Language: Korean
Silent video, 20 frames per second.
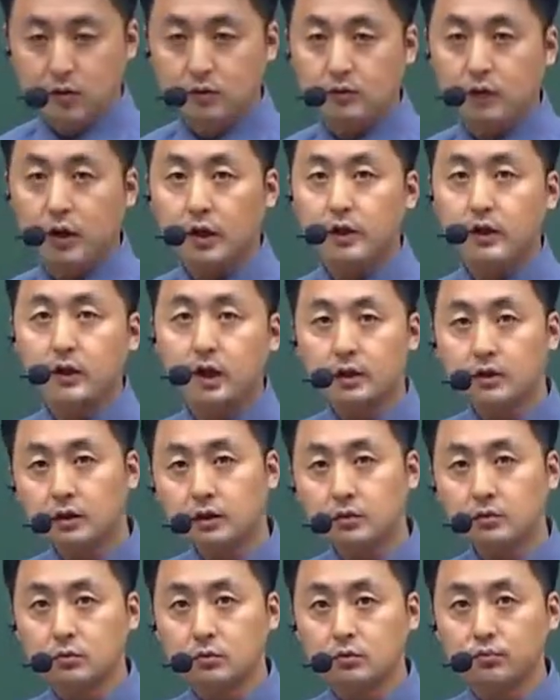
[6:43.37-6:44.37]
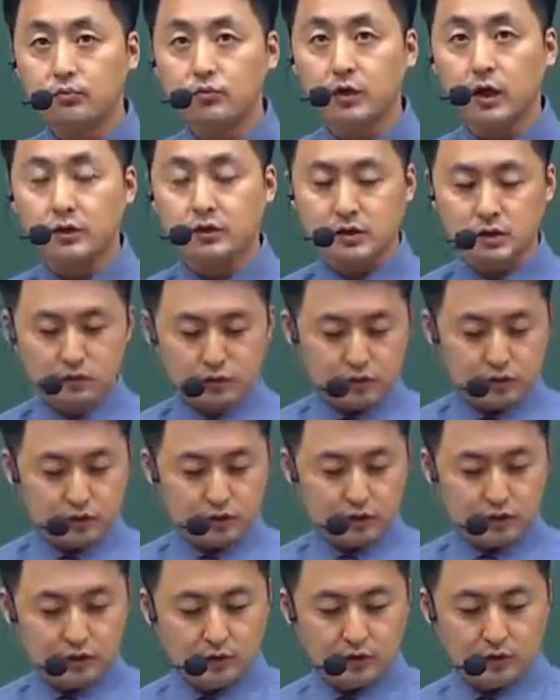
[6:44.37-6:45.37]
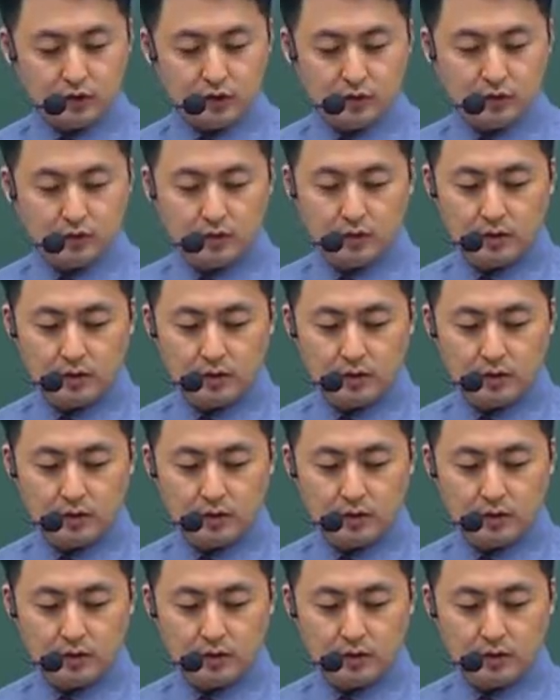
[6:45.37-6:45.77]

내가 일하는 그 분야, 직무, 이거는요